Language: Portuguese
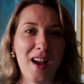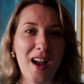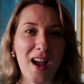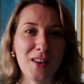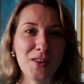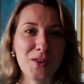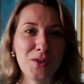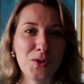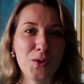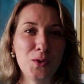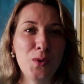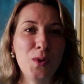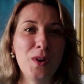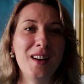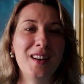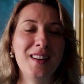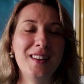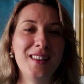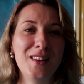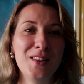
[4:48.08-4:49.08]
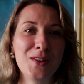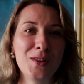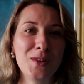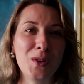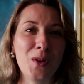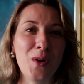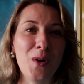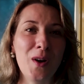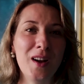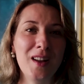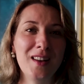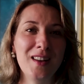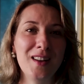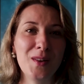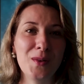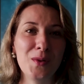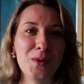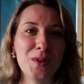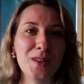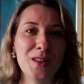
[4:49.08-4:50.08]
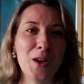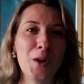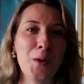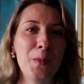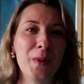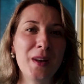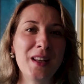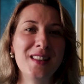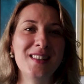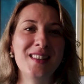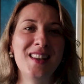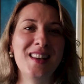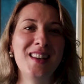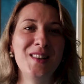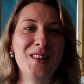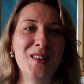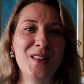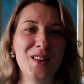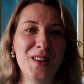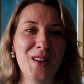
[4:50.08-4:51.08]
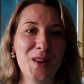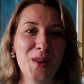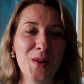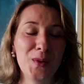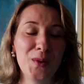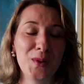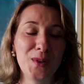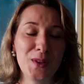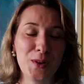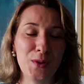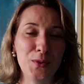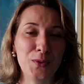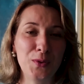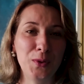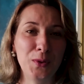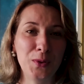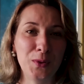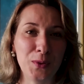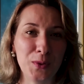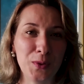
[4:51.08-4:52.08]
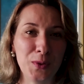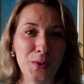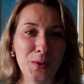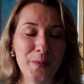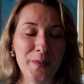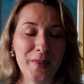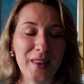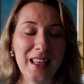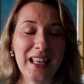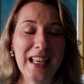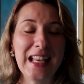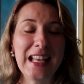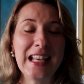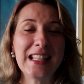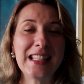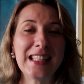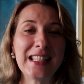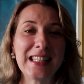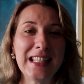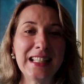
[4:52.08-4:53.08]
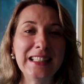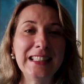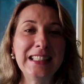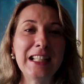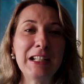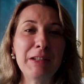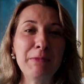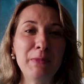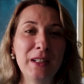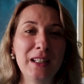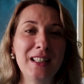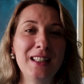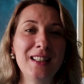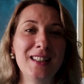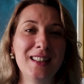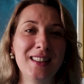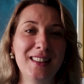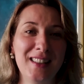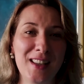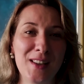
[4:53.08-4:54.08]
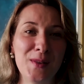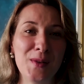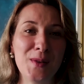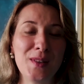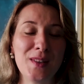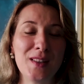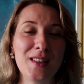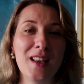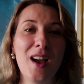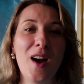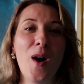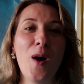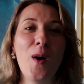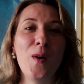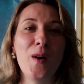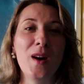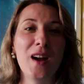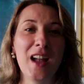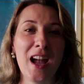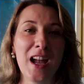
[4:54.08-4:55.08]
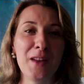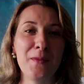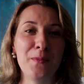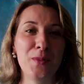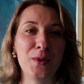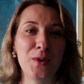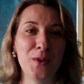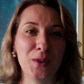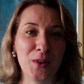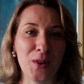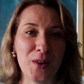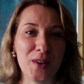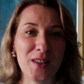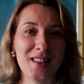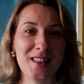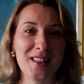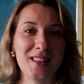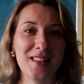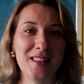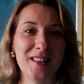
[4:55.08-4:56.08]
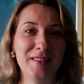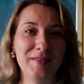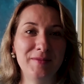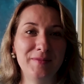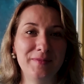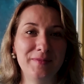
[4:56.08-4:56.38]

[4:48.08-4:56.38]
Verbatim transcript: a sua história, o seu presente, o seu futuro. Santa Mãe de Deus, rogai por nós.